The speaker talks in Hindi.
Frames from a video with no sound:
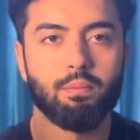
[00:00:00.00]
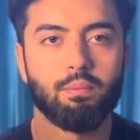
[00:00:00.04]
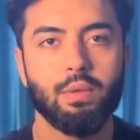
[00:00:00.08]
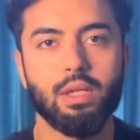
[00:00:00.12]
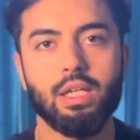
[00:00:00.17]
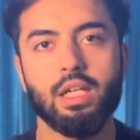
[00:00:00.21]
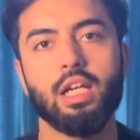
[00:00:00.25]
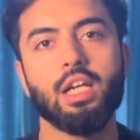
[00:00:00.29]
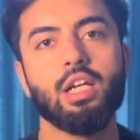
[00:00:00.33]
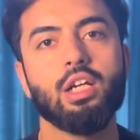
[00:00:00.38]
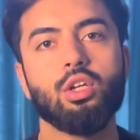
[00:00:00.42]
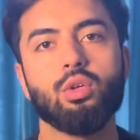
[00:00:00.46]

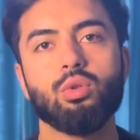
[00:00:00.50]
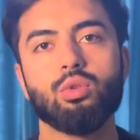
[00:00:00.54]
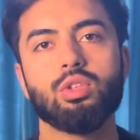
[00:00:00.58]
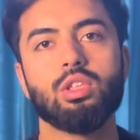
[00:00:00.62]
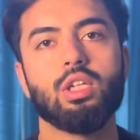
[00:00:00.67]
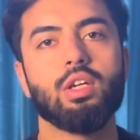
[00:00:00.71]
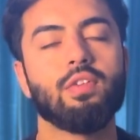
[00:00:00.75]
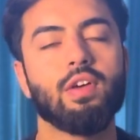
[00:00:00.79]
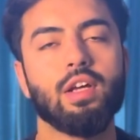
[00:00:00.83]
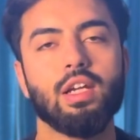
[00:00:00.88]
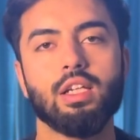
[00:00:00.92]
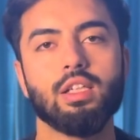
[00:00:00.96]
मंडे
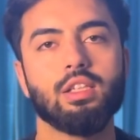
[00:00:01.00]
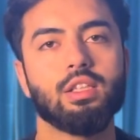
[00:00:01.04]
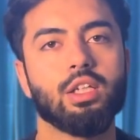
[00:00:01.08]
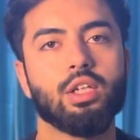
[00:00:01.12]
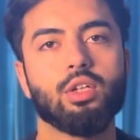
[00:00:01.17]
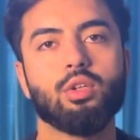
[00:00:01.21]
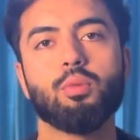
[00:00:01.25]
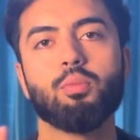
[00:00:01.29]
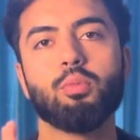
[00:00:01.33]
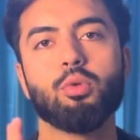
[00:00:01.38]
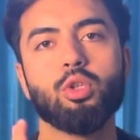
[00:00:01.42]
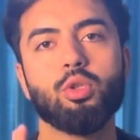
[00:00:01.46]
ट्यूसडे वेनसडे
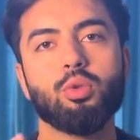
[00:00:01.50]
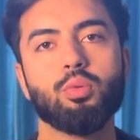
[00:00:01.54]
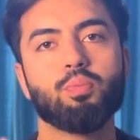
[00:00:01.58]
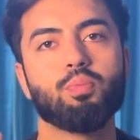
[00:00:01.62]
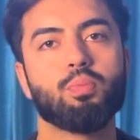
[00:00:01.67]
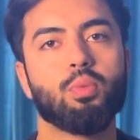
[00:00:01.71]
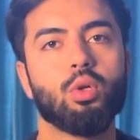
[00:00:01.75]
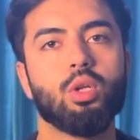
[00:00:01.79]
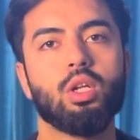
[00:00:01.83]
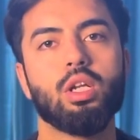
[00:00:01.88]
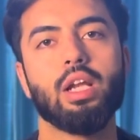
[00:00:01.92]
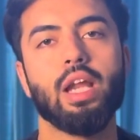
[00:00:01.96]
को पुश
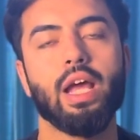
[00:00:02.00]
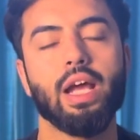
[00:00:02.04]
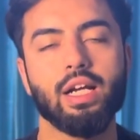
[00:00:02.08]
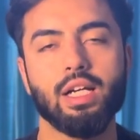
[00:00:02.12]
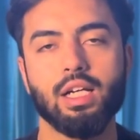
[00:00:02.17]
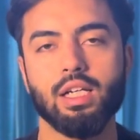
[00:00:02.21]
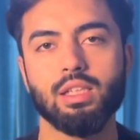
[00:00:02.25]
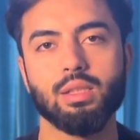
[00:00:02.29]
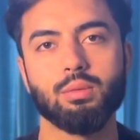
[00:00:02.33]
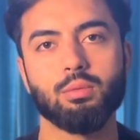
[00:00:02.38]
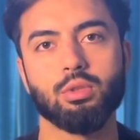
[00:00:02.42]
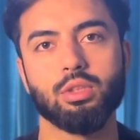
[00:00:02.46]
पुल लेग
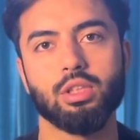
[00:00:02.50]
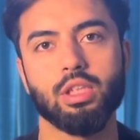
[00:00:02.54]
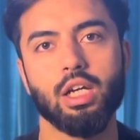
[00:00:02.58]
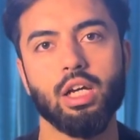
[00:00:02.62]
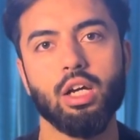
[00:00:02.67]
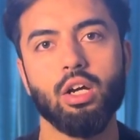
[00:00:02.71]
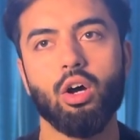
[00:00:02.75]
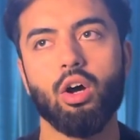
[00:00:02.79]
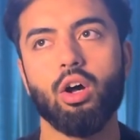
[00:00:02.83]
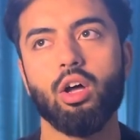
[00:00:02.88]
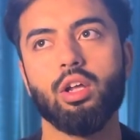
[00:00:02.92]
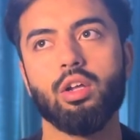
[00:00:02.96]
खत्म होता है
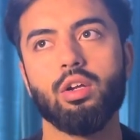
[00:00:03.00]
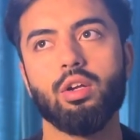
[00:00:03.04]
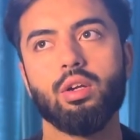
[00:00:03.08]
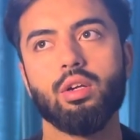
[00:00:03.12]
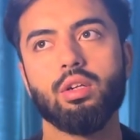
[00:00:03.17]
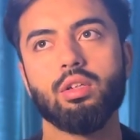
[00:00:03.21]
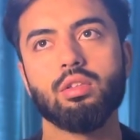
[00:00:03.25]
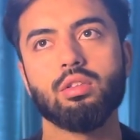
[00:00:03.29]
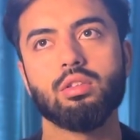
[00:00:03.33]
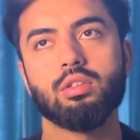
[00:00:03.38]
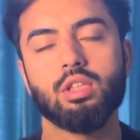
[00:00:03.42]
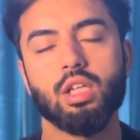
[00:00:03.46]
और
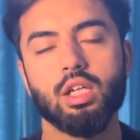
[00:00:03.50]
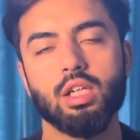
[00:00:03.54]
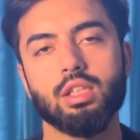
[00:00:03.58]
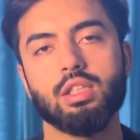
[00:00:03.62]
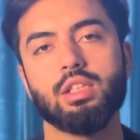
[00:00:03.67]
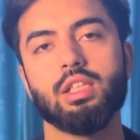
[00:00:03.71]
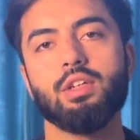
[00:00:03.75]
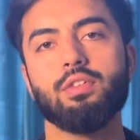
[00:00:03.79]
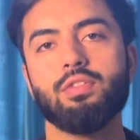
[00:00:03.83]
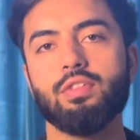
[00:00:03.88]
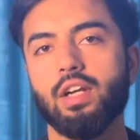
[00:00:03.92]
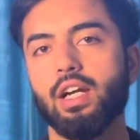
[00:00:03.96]

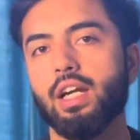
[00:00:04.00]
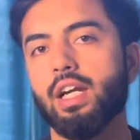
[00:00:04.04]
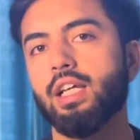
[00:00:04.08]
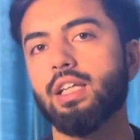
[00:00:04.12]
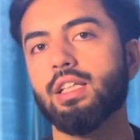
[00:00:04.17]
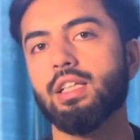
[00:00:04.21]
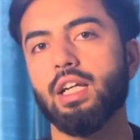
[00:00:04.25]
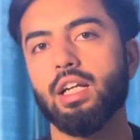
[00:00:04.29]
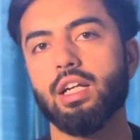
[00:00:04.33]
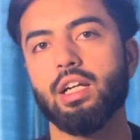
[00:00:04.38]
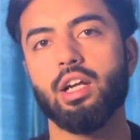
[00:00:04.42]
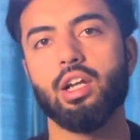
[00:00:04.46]
थर्सडे फ्राइडे
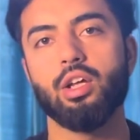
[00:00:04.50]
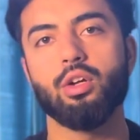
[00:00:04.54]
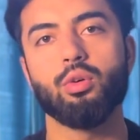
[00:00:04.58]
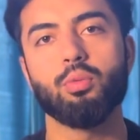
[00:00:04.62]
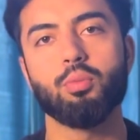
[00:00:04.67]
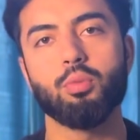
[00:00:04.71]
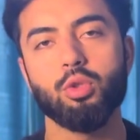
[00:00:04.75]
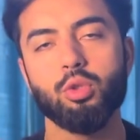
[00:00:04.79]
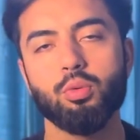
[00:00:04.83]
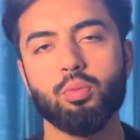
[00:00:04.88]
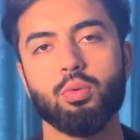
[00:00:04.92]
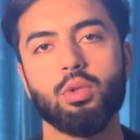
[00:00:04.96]
सैटरडे को
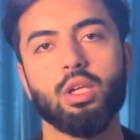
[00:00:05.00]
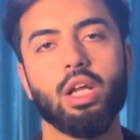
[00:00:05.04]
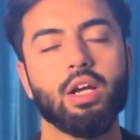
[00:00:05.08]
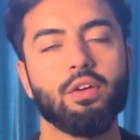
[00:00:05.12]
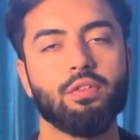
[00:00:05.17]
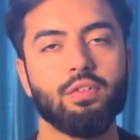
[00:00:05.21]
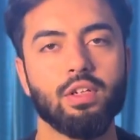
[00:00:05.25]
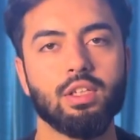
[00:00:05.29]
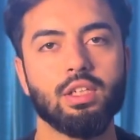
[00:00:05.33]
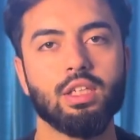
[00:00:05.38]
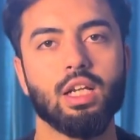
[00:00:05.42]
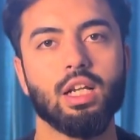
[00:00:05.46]
पुश पुल लेग
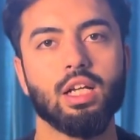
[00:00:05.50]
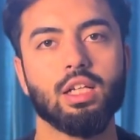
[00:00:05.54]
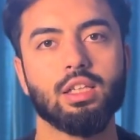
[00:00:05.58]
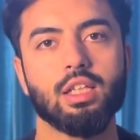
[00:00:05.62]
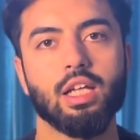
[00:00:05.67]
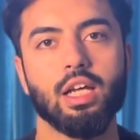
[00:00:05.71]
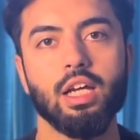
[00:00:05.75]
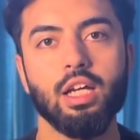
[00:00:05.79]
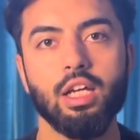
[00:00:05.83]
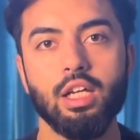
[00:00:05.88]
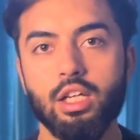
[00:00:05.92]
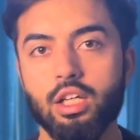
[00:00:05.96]
फिर से लगता
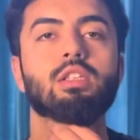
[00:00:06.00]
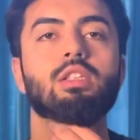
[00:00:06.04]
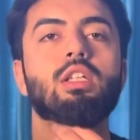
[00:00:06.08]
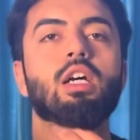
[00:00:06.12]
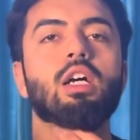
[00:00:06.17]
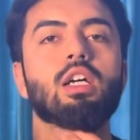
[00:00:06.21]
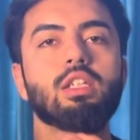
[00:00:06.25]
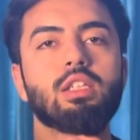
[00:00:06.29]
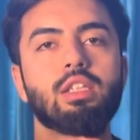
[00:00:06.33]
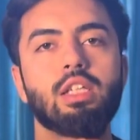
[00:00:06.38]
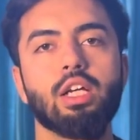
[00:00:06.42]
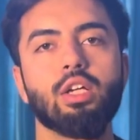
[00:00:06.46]
है
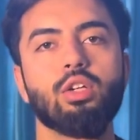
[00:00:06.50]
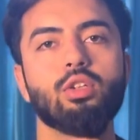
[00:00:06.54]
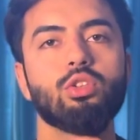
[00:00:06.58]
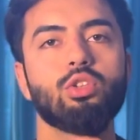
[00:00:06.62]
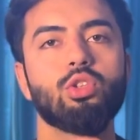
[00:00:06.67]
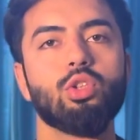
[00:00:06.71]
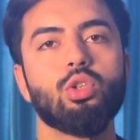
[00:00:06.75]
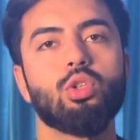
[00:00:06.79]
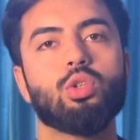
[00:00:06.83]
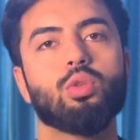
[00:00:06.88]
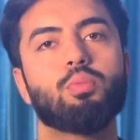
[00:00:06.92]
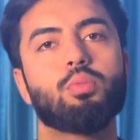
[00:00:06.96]
थर्सडे को
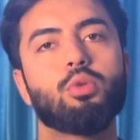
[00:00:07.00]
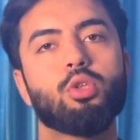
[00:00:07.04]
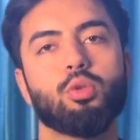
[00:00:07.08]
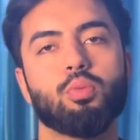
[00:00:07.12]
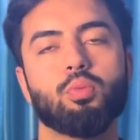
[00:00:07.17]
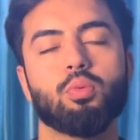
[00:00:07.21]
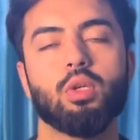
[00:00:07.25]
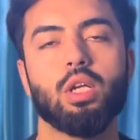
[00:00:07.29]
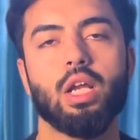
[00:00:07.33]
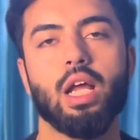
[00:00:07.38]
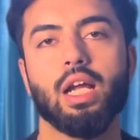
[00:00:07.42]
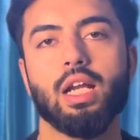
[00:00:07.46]
जो पुश
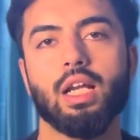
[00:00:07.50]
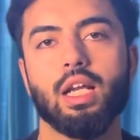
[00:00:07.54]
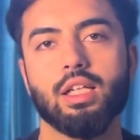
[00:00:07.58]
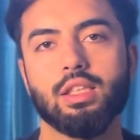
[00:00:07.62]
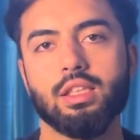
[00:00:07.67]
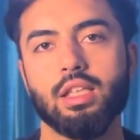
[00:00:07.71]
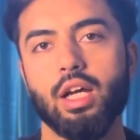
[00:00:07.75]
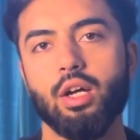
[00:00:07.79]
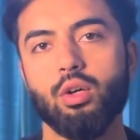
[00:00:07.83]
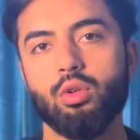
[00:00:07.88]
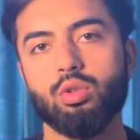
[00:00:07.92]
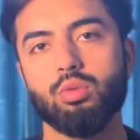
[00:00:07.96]
पुल लेग
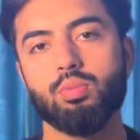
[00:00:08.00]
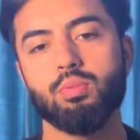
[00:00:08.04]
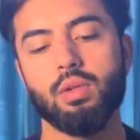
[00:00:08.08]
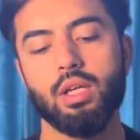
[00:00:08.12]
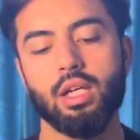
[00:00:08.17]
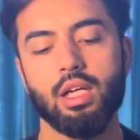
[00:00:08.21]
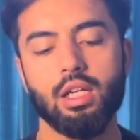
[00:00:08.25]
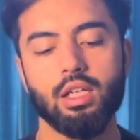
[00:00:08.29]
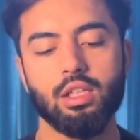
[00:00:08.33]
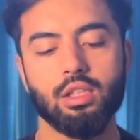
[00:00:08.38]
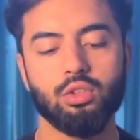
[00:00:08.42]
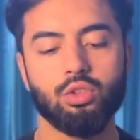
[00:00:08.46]
लगता है
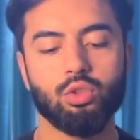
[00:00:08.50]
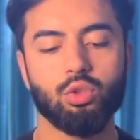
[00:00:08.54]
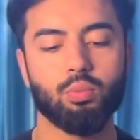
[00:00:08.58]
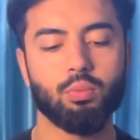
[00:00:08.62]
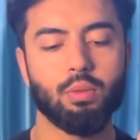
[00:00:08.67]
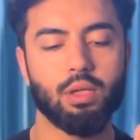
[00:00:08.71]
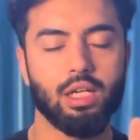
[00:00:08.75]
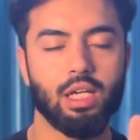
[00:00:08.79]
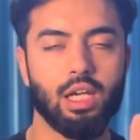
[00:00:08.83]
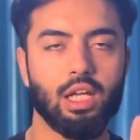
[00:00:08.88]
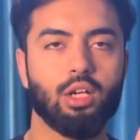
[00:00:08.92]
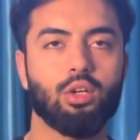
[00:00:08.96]
उसमें जो
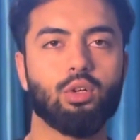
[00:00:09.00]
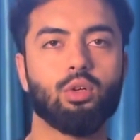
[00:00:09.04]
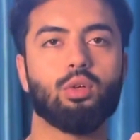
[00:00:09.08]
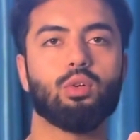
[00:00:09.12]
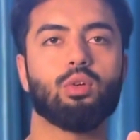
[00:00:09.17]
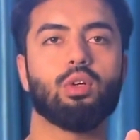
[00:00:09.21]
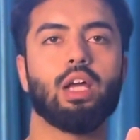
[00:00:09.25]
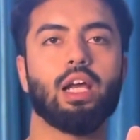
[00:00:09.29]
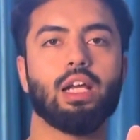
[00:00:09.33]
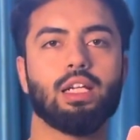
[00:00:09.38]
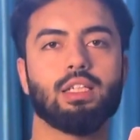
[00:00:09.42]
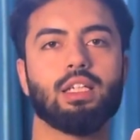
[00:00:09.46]
मंडे को
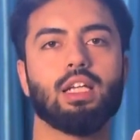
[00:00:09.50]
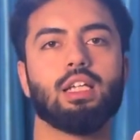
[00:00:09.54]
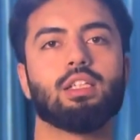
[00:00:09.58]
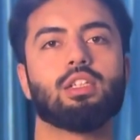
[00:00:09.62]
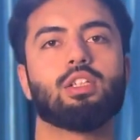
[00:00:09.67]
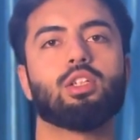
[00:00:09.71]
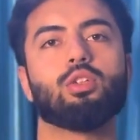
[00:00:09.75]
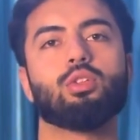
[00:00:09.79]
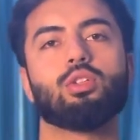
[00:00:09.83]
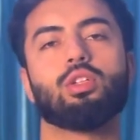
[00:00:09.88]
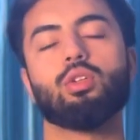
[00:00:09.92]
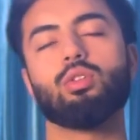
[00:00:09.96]
एक्सरसाइज
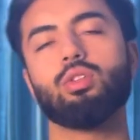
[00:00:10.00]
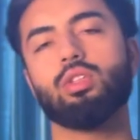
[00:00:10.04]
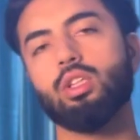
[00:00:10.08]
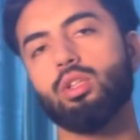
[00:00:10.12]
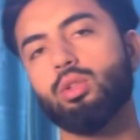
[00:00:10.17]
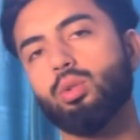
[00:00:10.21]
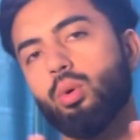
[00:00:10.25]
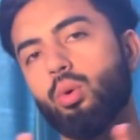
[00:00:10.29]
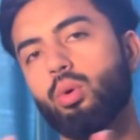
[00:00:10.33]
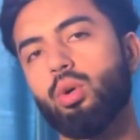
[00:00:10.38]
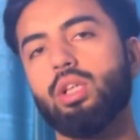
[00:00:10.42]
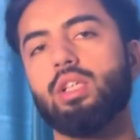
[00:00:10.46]
की होती है उससे
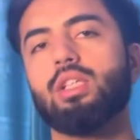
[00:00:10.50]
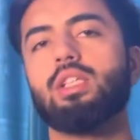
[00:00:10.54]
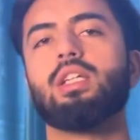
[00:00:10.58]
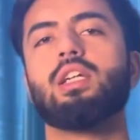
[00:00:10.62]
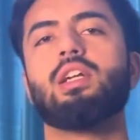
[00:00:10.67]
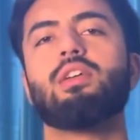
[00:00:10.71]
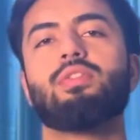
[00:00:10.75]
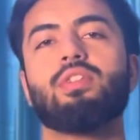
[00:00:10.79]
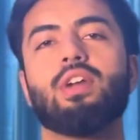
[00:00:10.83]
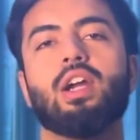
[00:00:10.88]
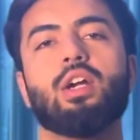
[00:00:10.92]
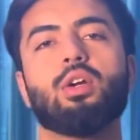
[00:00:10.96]
थोड़ी सी
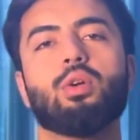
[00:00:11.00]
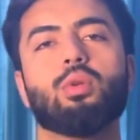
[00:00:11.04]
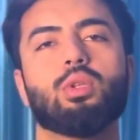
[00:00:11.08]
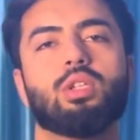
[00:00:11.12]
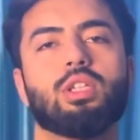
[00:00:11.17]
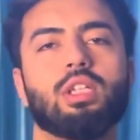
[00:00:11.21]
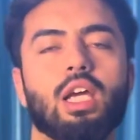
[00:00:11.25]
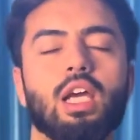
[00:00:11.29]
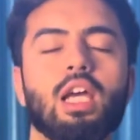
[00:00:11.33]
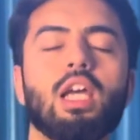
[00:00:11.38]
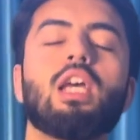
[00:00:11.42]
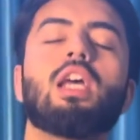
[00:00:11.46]
डिफरेंट
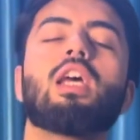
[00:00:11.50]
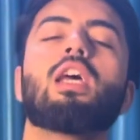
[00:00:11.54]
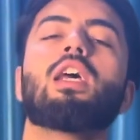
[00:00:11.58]
होती है